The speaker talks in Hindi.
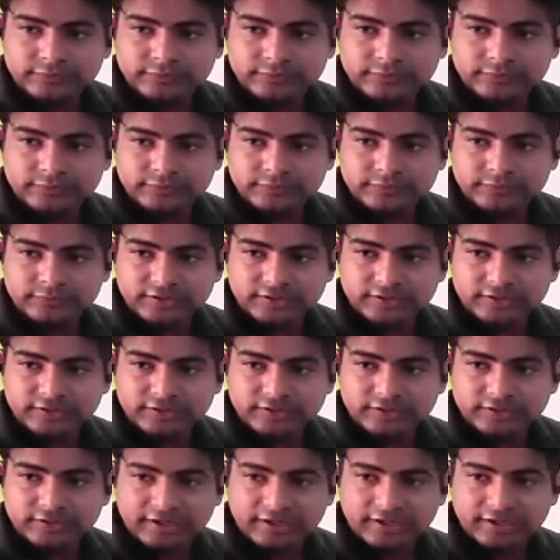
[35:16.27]
yes,
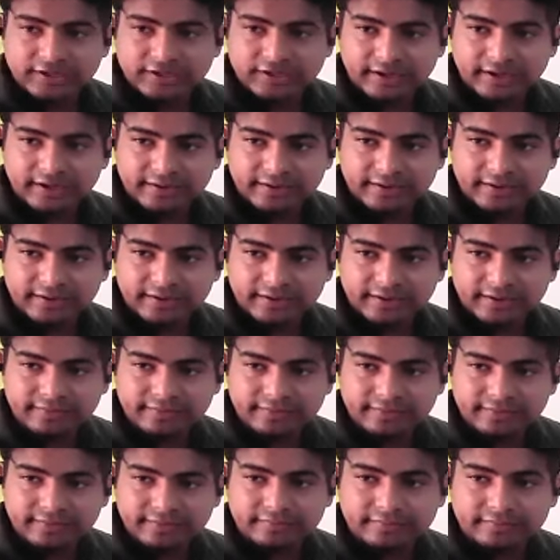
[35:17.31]

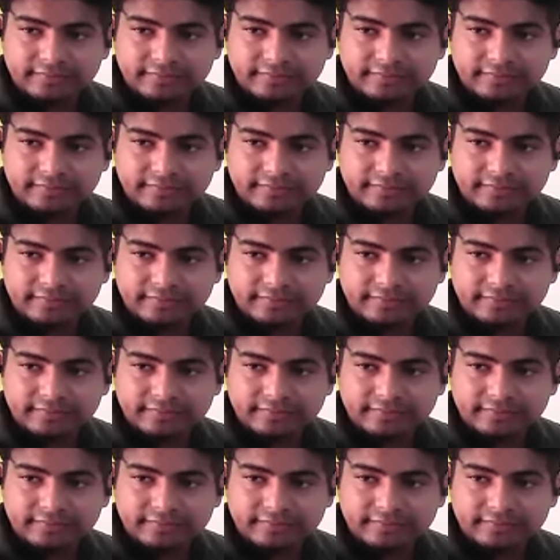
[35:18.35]
और